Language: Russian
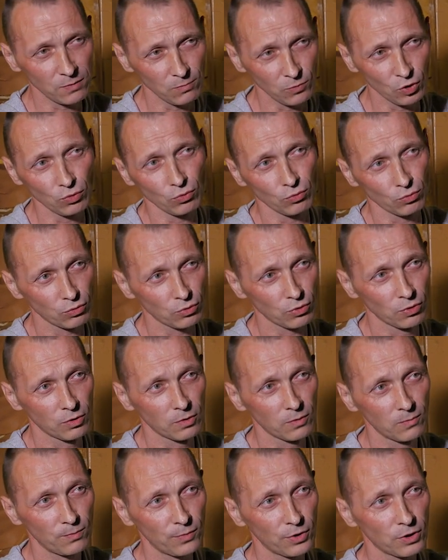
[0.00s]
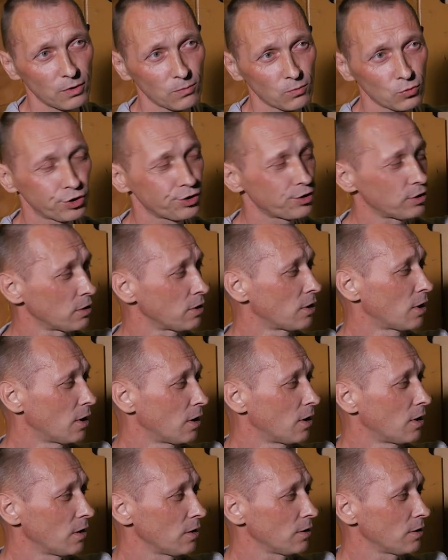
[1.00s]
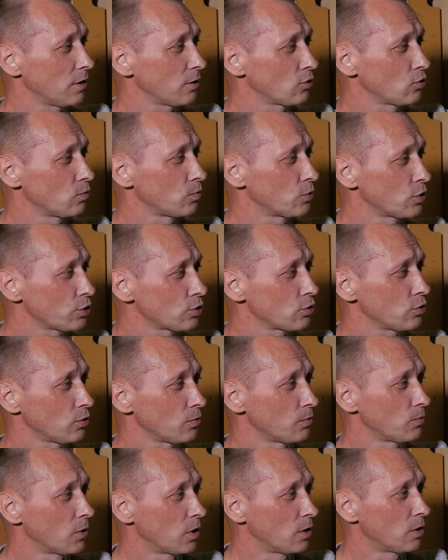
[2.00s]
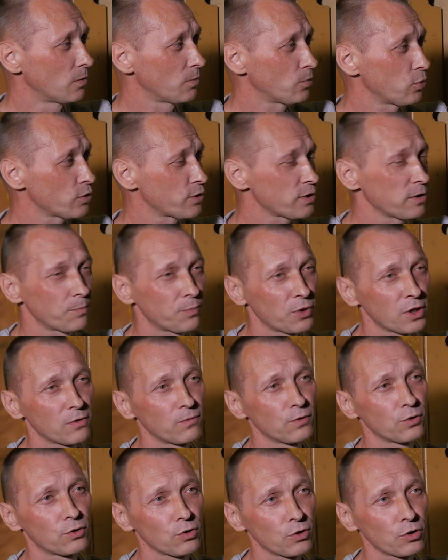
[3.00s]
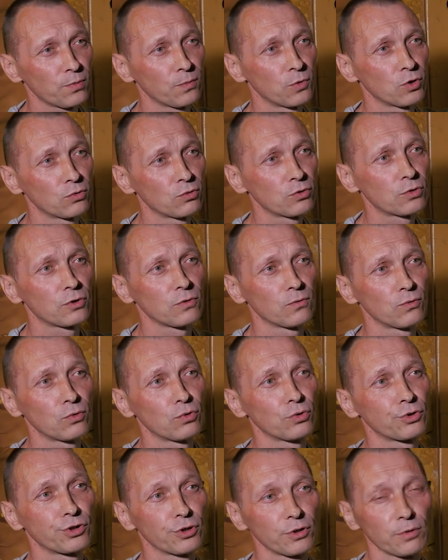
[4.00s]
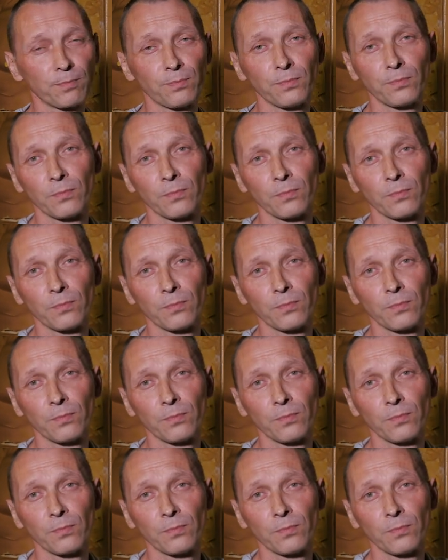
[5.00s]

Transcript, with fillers: минут. Потому что я думаю, что после первой трех минутки вы уже